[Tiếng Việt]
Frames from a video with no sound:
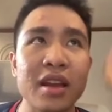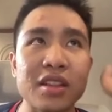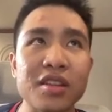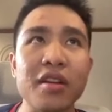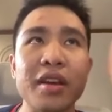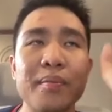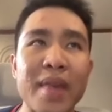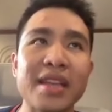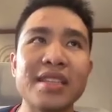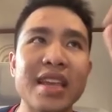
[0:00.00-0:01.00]
là token
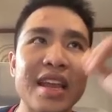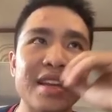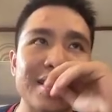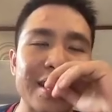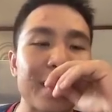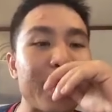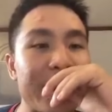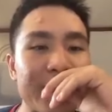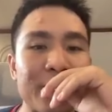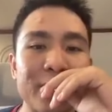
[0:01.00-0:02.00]
base hay là share
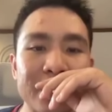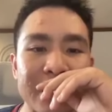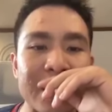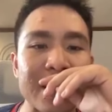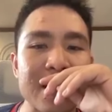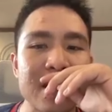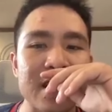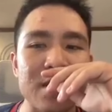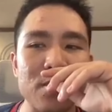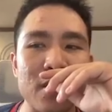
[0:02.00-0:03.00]
away nha mọi người nha
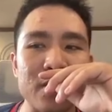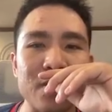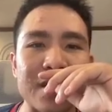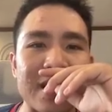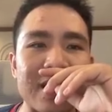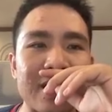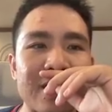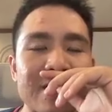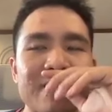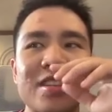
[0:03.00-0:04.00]
thì lúc đó chúng ta
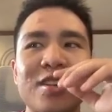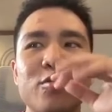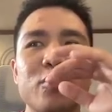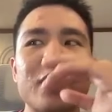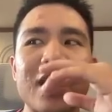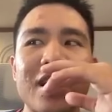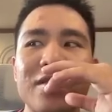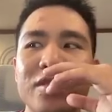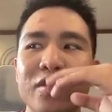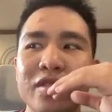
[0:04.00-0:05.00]
về sau chúng
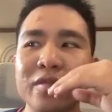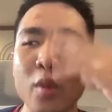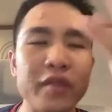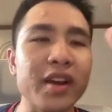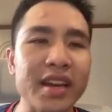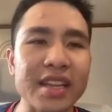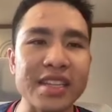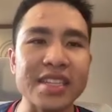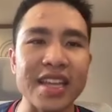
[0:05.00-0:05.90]
ta một cái vấn đề gì